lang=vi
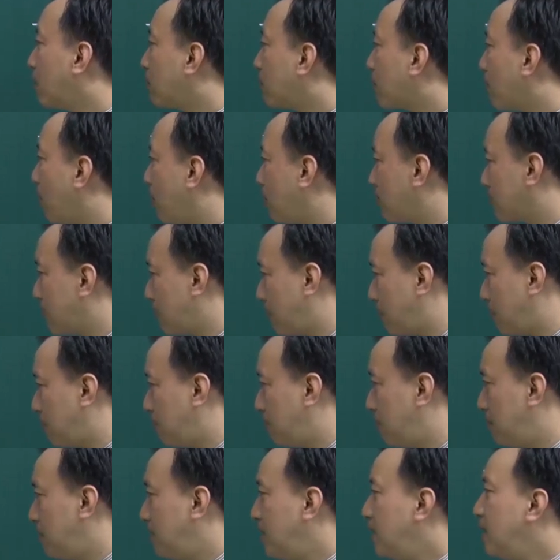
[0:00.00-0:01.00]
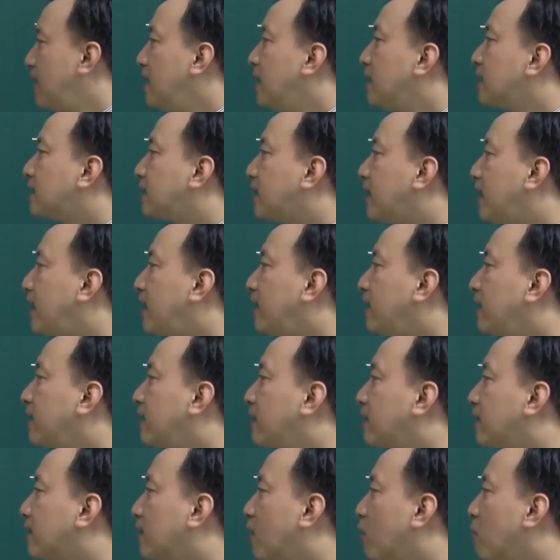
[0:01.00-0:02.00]
đồng cỏ rộng c
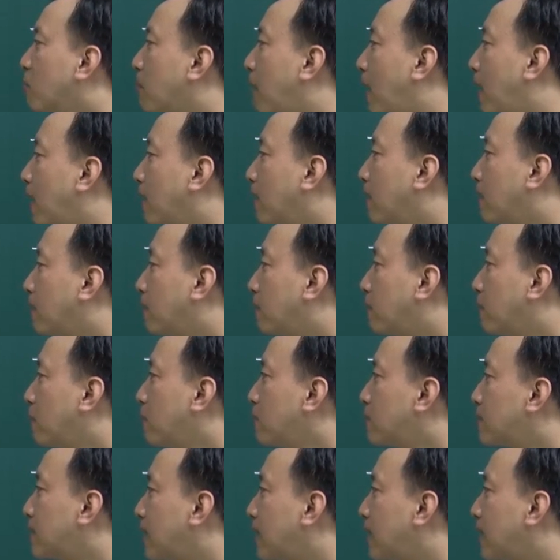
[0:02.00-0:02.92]
đồng bằng phù